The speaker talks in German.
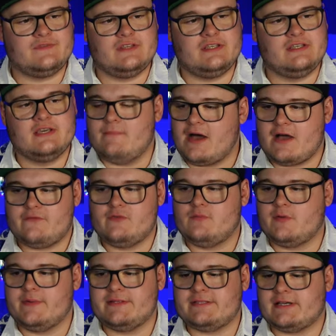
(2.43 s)
wie Marvel
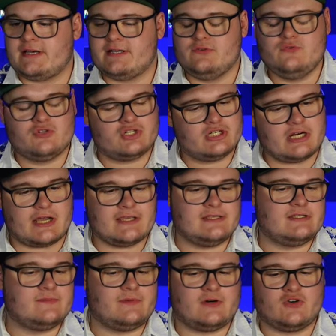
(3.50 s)
momentan nur
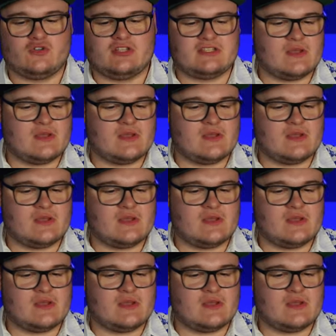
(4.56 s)
Scheiße baut,